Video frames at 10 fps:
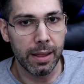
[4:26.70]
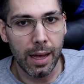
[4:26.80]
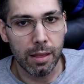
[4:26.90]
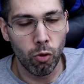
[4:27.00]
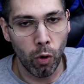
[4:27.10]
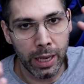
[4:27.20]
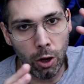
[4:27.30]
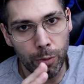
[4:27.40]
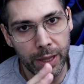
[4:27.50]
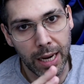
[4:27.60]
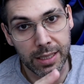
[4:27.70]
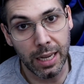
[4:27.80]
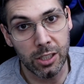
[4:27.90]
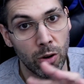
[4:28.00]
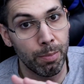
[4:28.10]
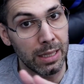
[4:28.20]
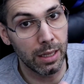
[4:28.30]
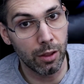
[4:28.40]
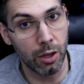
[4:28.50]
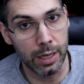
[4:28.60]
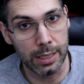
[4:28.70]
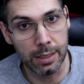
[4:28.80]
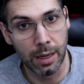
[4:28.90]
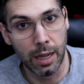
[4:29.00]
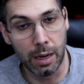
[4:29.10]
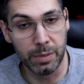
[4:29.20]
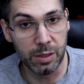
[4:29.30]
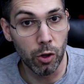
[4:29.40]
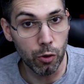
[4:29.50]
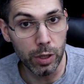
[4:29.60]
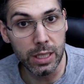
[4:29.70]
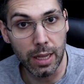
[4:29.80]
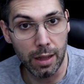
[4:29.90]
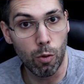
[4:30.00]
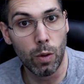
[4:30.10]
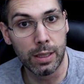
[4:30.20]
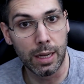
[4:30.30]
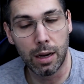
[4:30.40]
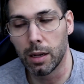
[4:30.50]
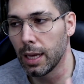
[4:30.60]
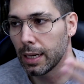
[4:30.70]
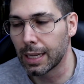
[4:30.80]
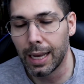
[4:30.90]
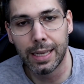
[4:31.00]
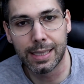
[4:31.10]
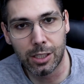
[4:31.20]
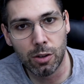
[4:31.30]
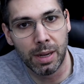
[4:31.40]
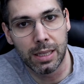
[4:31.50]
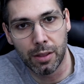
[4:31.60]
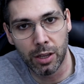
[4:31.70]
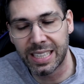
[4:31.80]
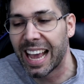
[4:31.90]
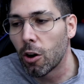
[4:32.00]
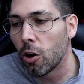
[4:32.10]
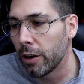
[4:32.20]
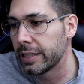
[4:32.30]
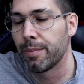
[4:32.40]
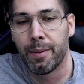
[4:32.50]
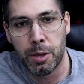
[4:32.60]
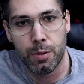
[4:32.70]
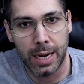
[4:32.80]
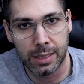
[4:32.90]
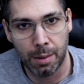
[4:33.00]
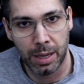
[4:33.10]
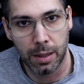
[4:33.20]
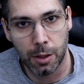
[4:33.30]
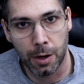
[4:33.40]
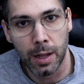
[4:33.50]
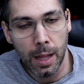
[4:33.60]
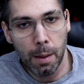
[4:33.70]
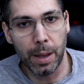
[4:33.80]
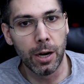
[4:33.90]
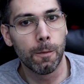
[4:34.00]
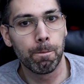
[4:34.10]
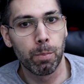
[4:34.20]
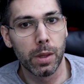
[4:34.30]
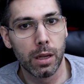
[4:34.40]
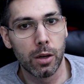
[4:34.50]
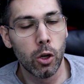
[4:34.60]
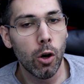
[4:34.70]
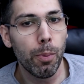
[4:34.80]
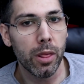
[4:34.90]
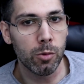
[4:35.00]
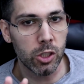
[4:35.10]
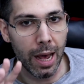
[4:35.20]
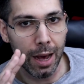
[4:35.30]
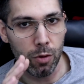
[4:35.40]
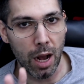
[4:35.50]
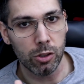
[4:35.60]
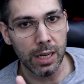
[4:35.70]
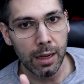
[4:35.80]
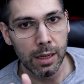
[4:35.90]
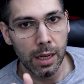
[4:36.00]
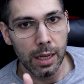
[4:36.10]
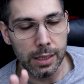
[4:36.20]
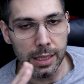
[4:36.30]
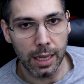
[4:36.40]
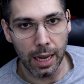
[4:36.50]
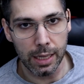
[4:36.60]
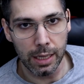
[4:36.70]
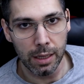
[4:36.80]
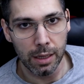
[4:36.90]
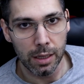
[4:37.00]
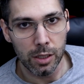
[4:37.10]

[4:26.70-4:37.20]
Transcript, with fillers: verdad, no hay que olvidarse que son maldiciones. El mismo Yuji se da cuenta, joder, es que, es que son maldiciones, ¿qué cojones me va a ayudar esta maldición? Pero no podemos negar una cosa, y es que aquí